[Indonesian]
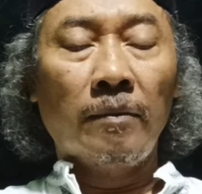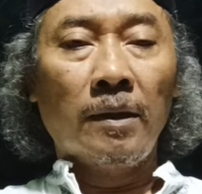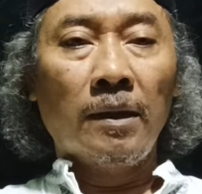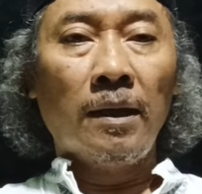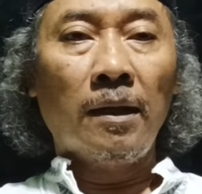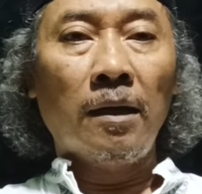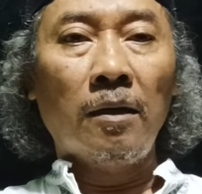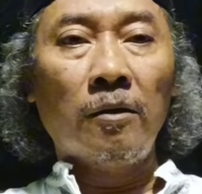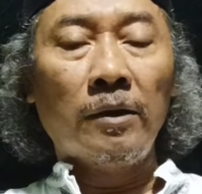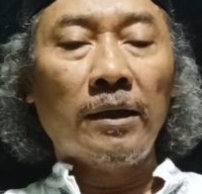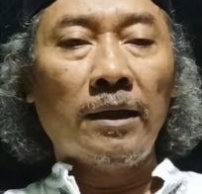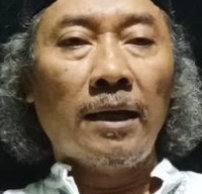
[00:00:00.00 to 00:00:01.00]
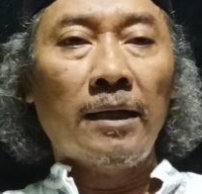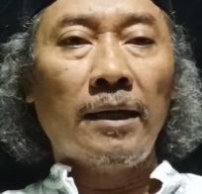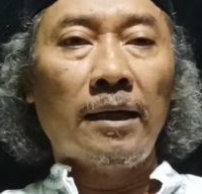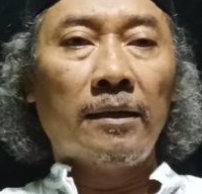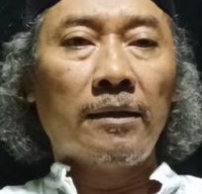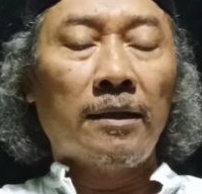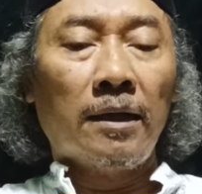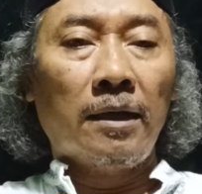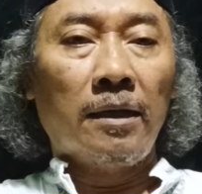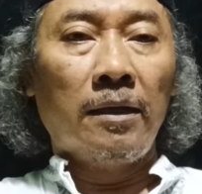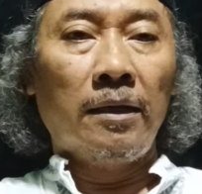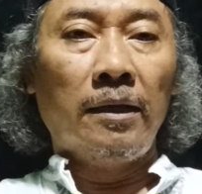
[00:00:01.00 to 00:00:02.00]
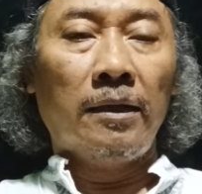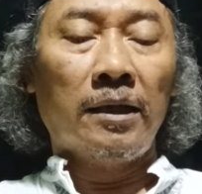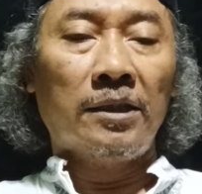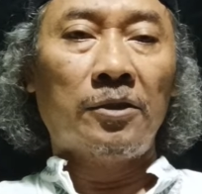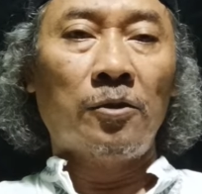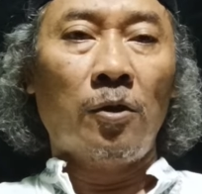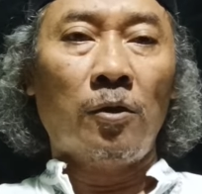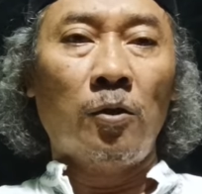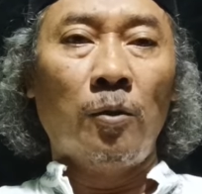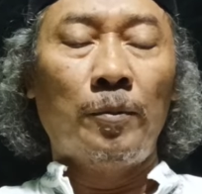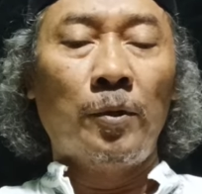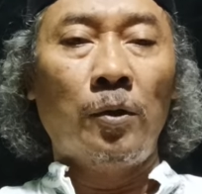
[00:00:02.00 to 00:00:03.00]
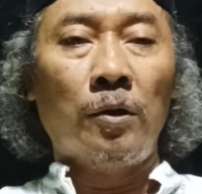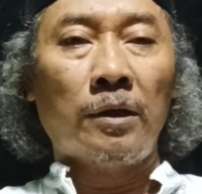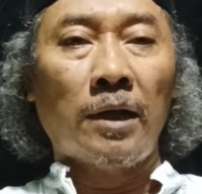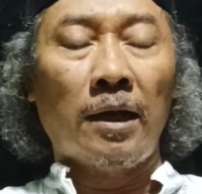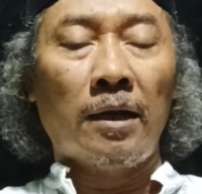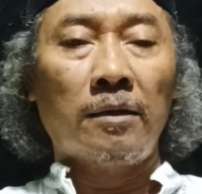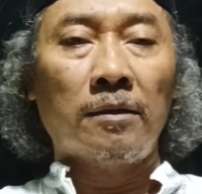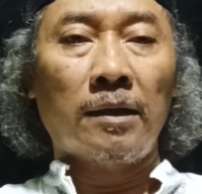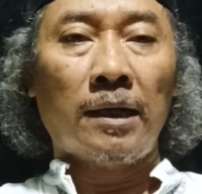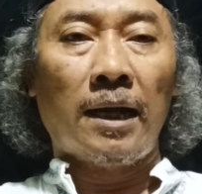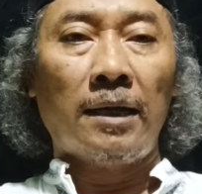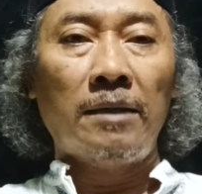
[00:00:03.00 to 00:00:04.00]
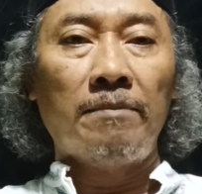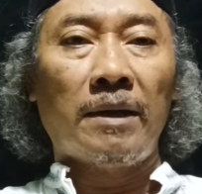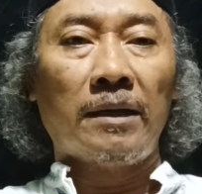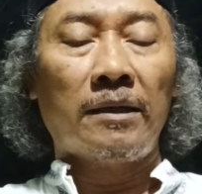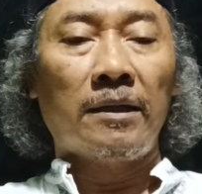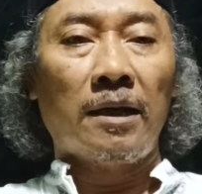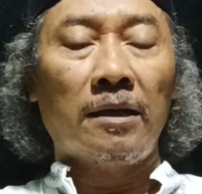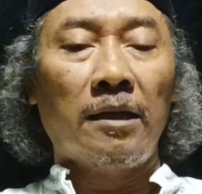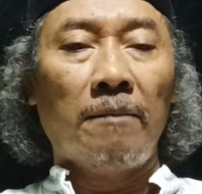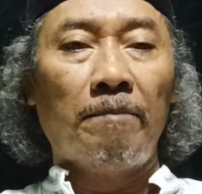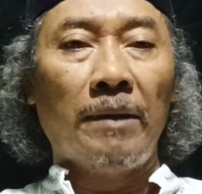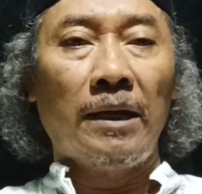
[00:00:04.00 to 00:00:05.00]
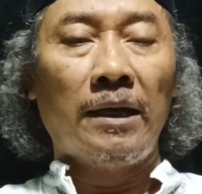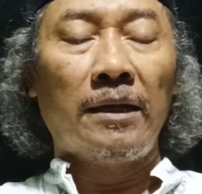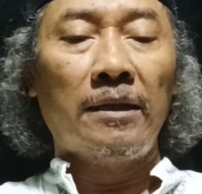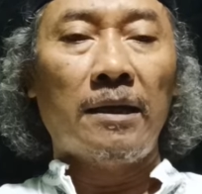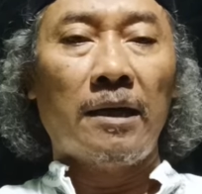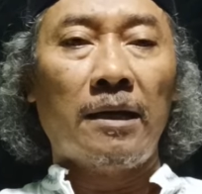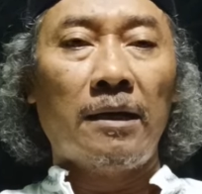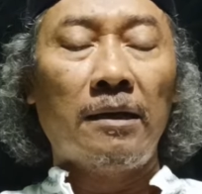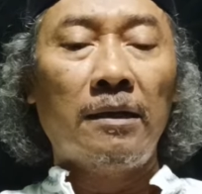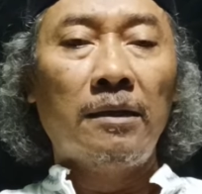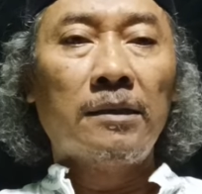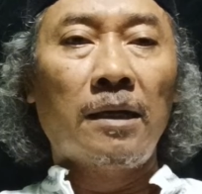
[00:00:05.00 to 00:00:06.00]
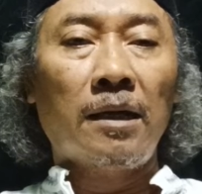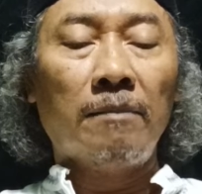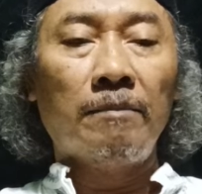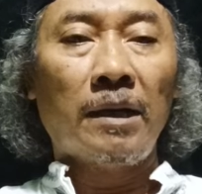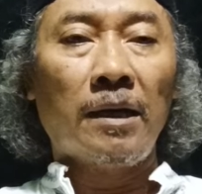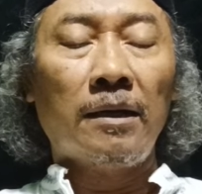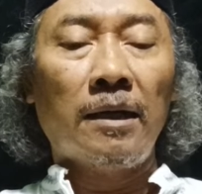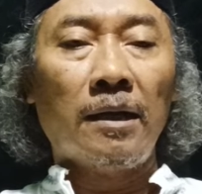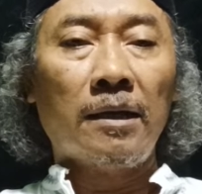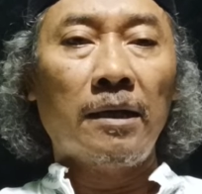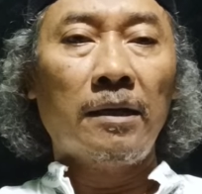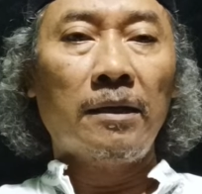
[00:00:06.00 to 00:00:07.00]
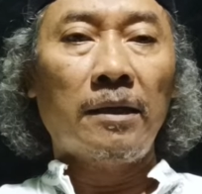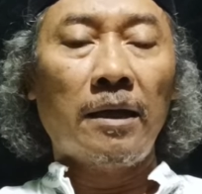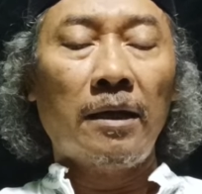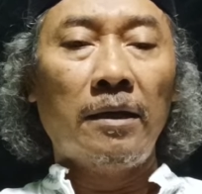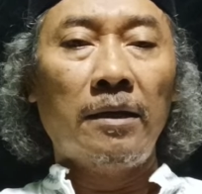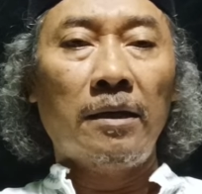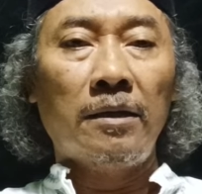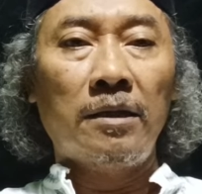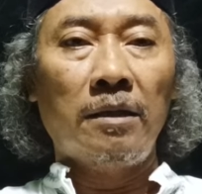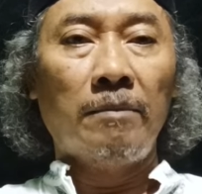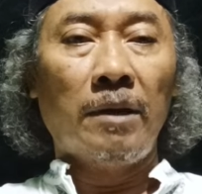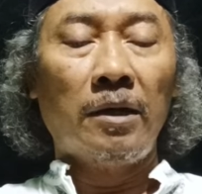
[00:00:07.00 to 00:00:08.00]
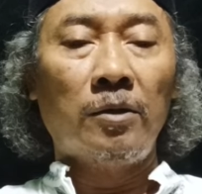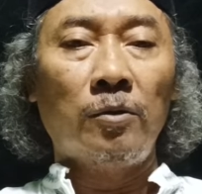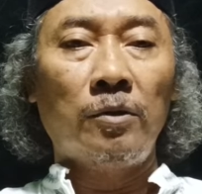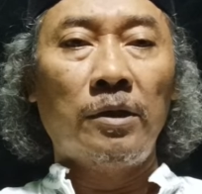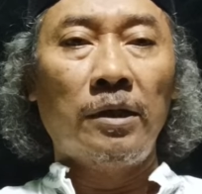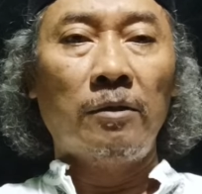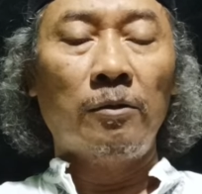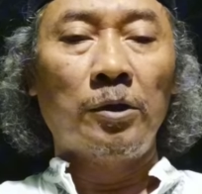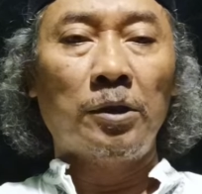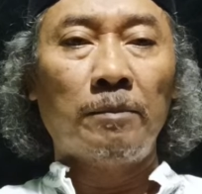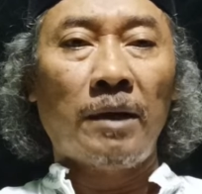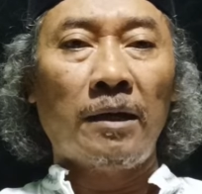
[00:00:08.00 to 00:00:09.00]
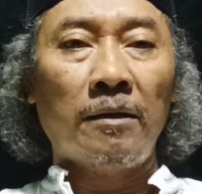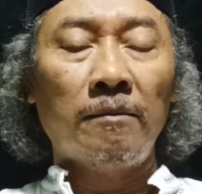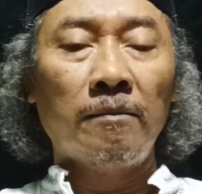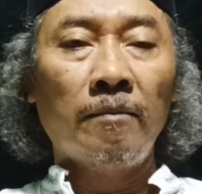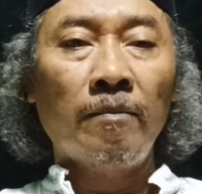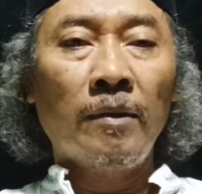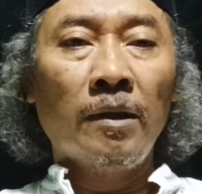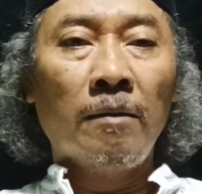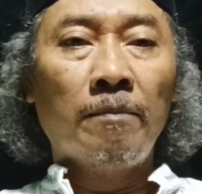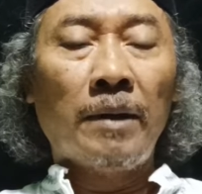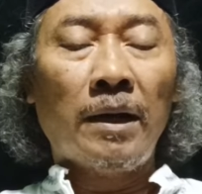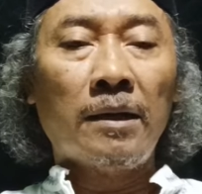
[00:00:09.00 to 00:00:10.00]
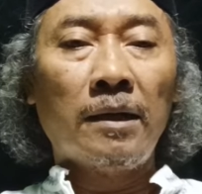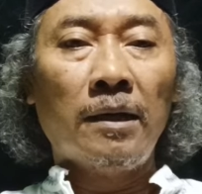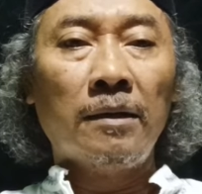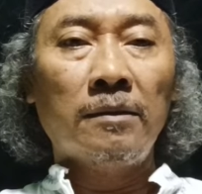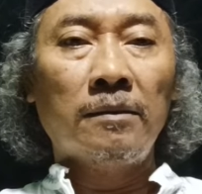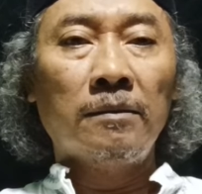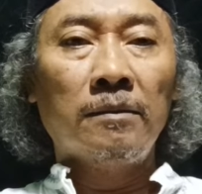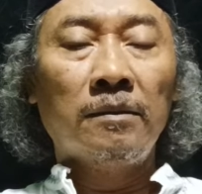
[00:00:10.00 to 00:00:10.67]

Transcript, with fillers: Yang kalau kita lihat dari gestur tubuh dan kalimat yang dipilihnya sangat merendahkan Kiai Haji Maduddin Usman, bahkan